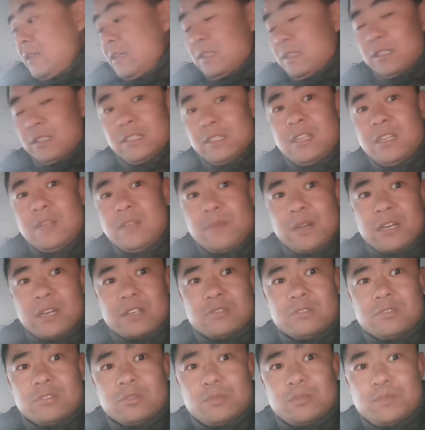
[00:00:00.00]
立马
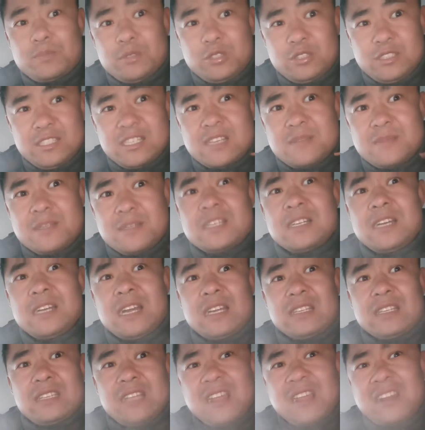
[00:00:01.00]
就有结冰
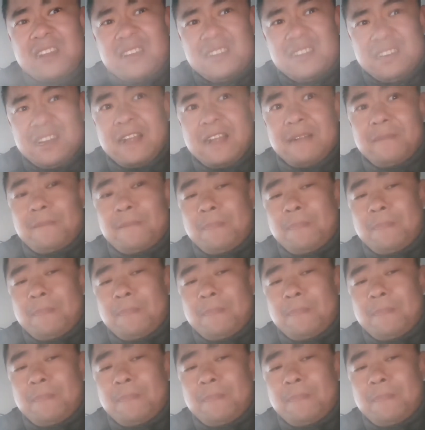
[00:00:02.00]
了，太冷了。